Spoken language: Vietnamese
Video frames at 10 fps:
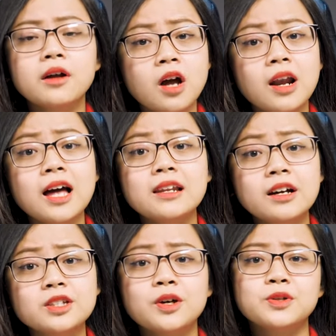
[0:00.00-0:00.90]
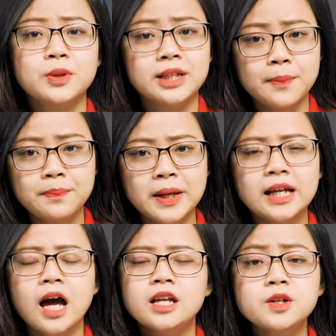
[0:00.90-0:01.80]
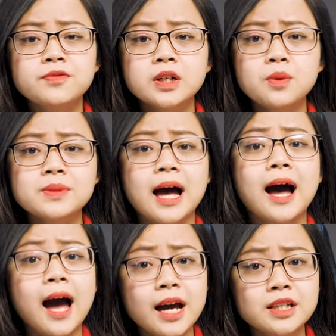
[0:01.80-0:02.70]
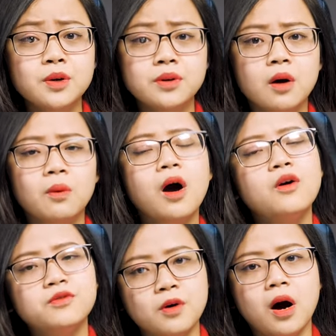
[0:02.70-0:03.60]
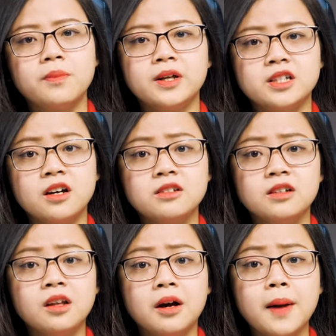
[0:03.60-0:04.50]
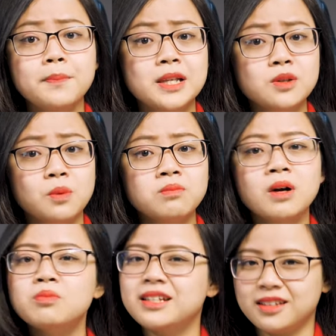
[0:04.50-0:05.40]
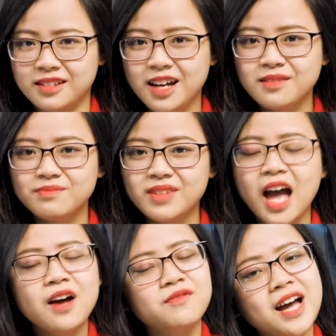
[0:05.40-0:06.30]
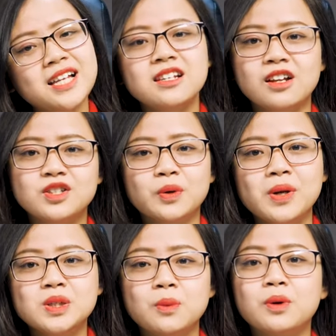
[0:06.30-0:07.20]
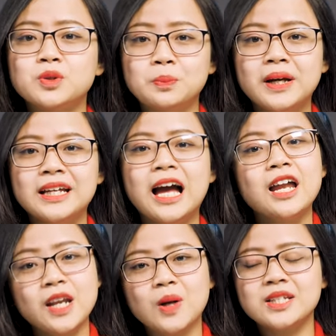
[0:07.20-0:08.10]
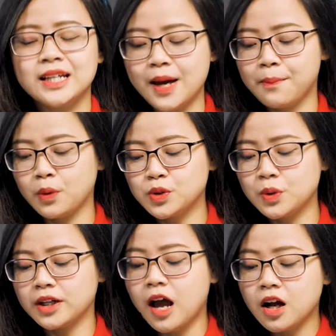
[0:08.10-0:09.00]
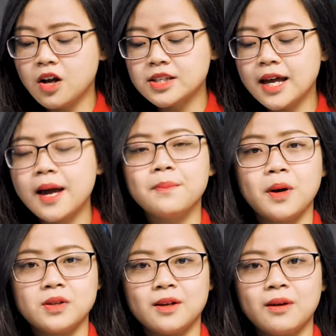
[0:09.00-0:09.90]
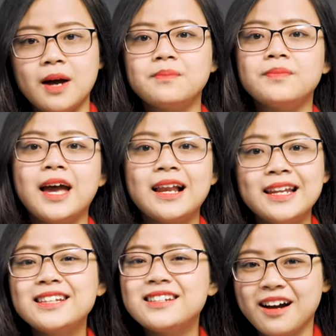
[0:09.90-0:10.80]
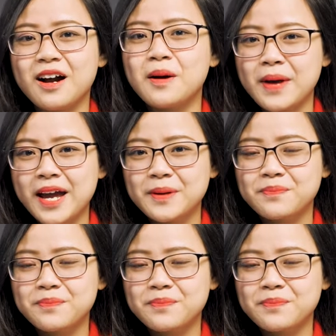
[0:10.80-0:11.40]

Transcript: Đó là lựa chọn chuột gaming trong phân khúc giá hai triệu đồng phù hợp để chơi những tựa game bắn súng góc nhìn thứ nhất. Và sự lựa chọn khuyên dùng của chúng mình đó chính là mẫu chuột Corsair M sáu mươi lăm Elite R G B.